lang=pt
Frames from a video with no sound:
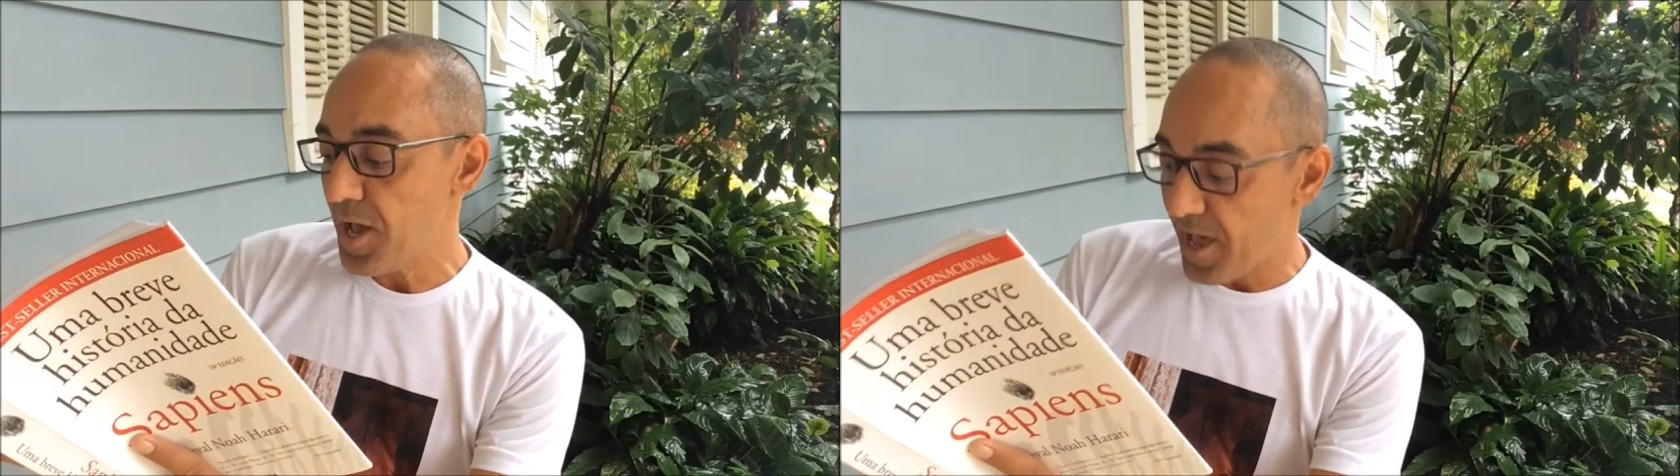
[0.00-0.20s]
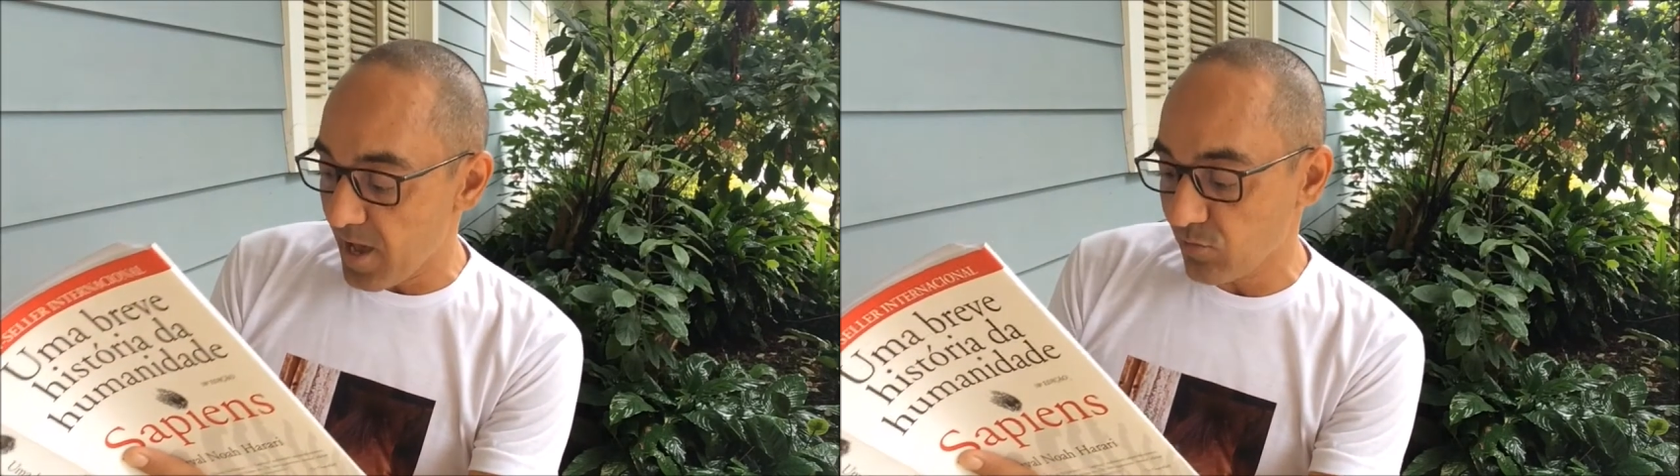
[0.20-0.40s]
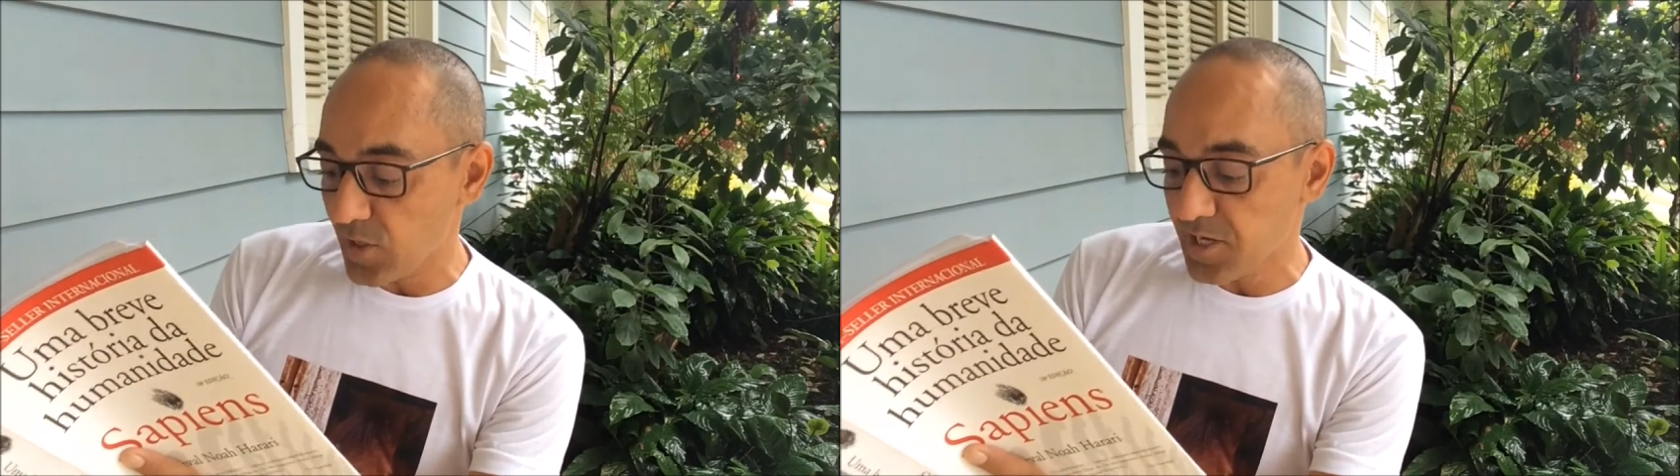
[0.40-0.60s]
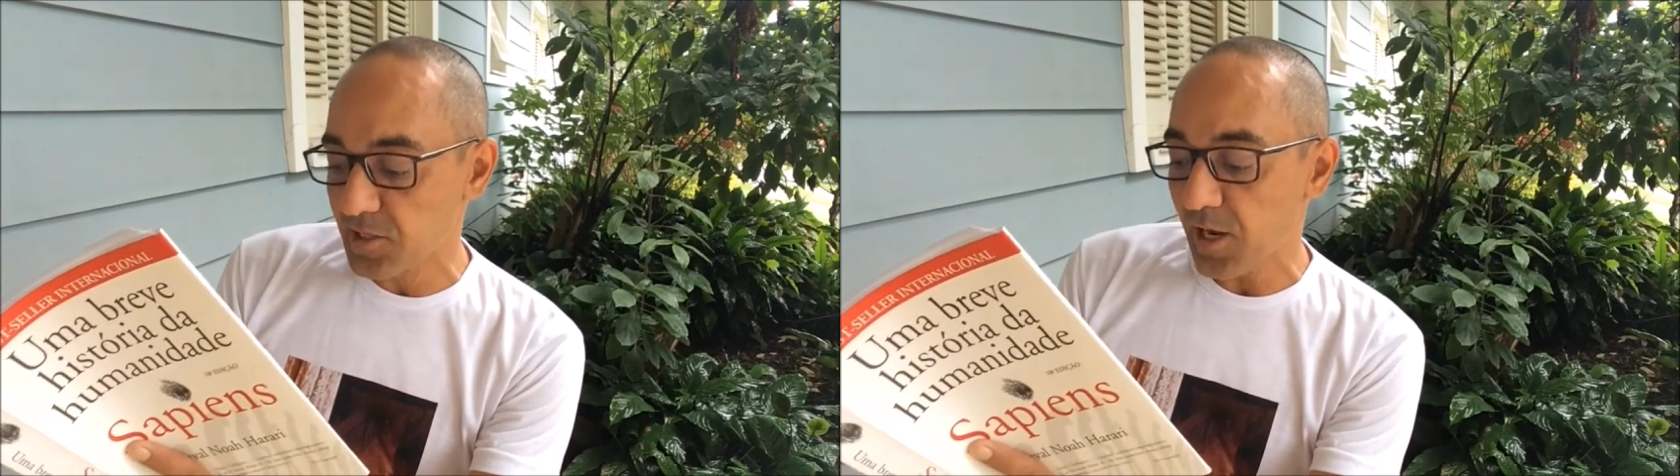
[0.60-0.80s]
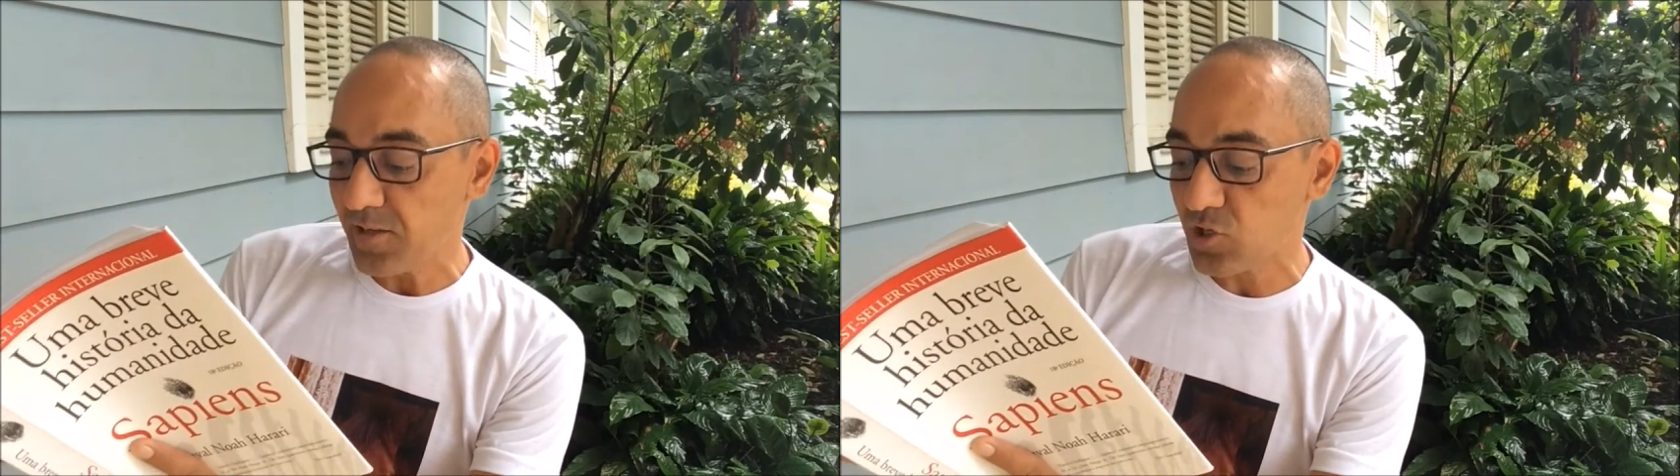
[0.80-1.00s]
Ervilhas
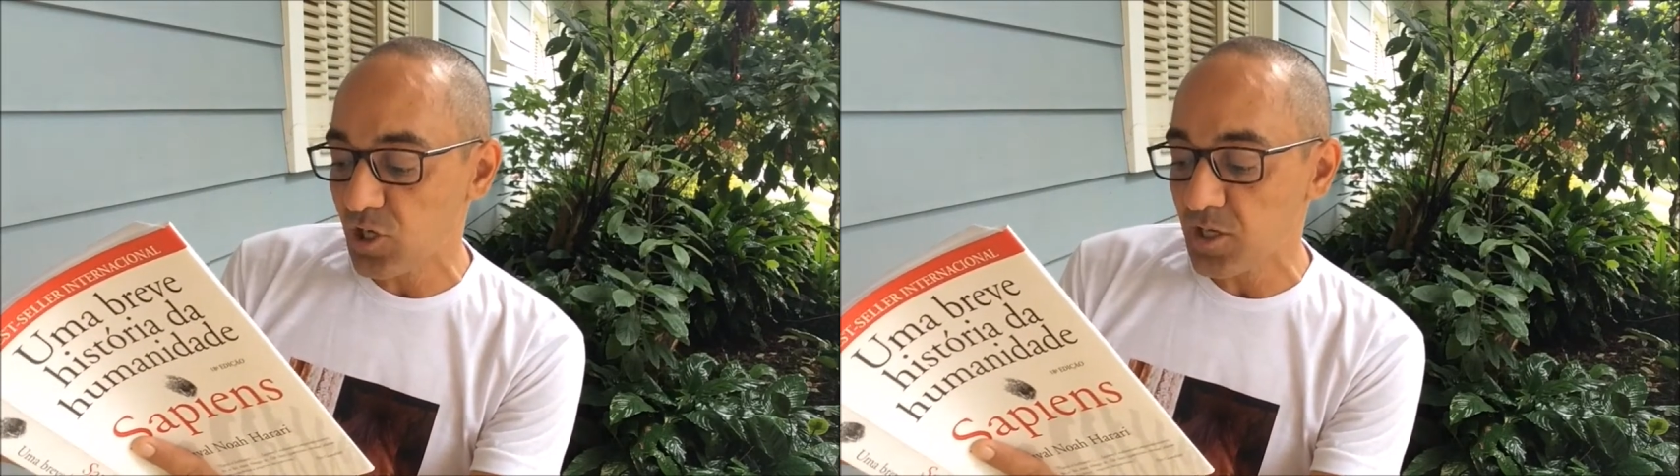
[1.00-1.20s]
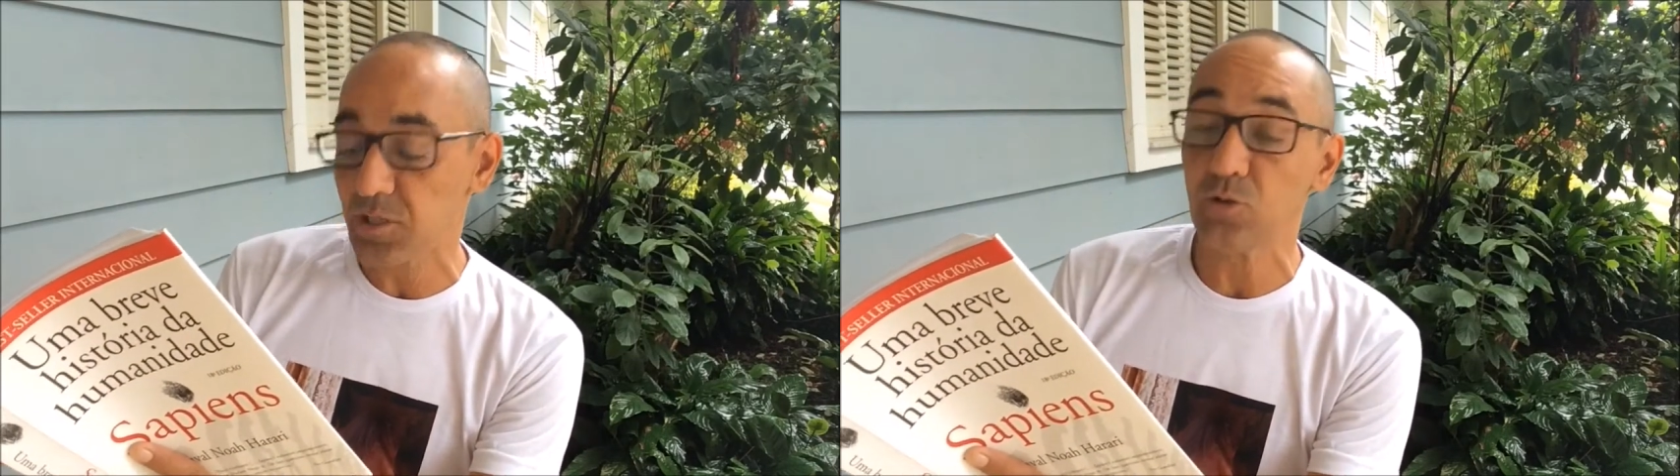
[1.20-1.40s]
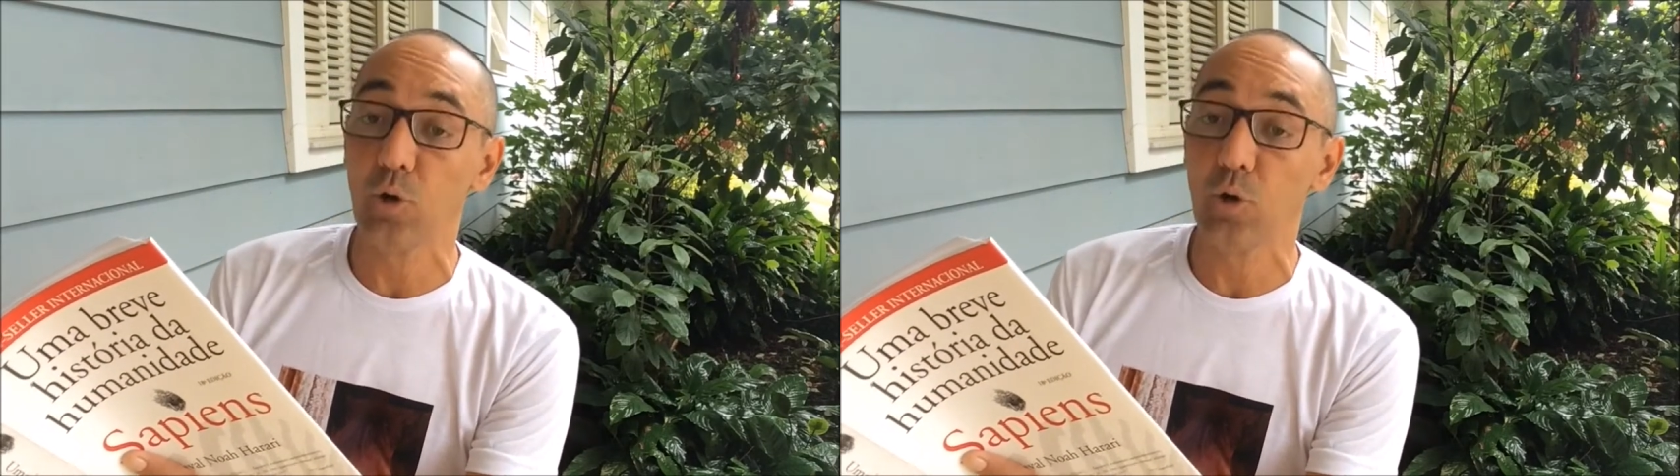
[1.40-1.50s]
e lentilhas em